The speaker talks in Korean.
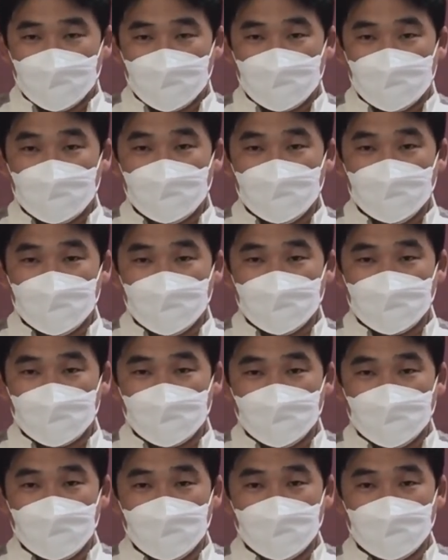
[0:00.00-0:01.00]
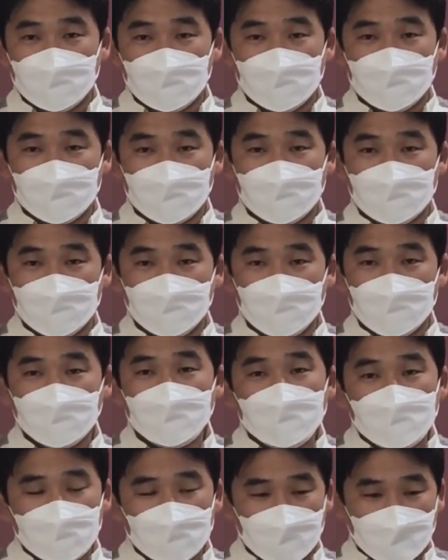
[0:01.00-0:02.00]
우리의 신념과 우리의 어떤 그
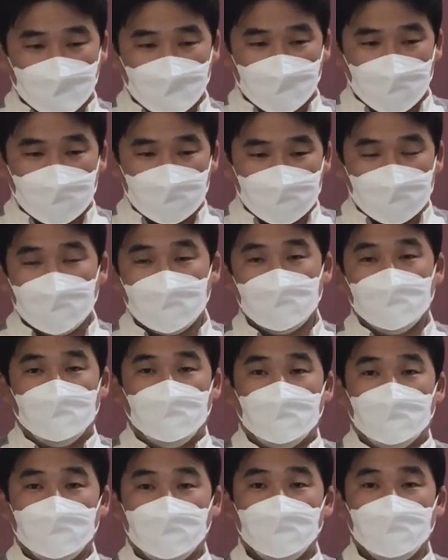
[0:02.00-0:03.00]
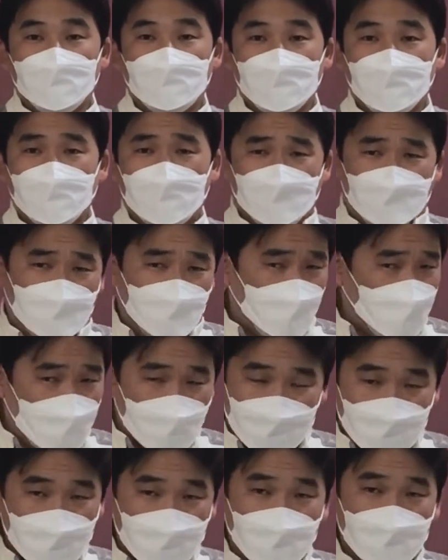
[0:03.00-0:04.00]
믿고 확신하는 바 내용이
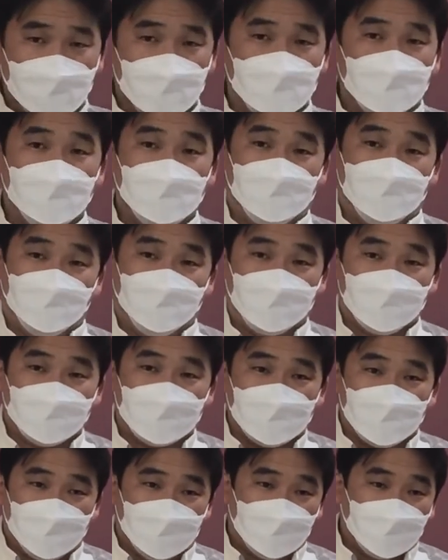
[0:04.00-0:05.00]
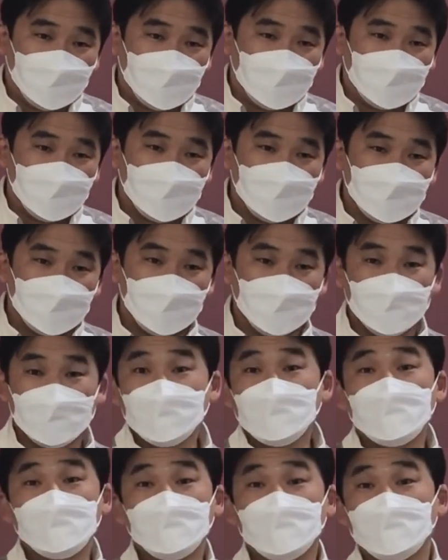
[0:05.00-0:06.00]
확실하면은
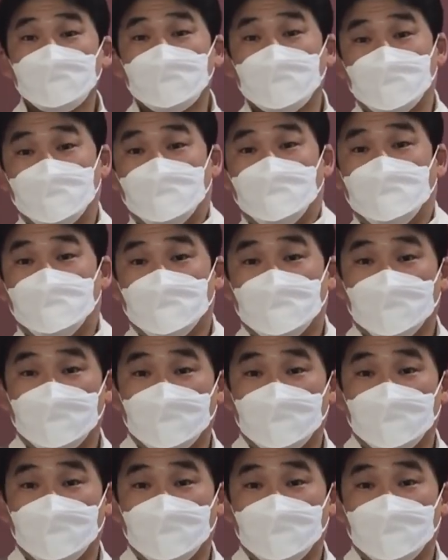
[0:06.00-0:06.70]
흔들리지 않아요.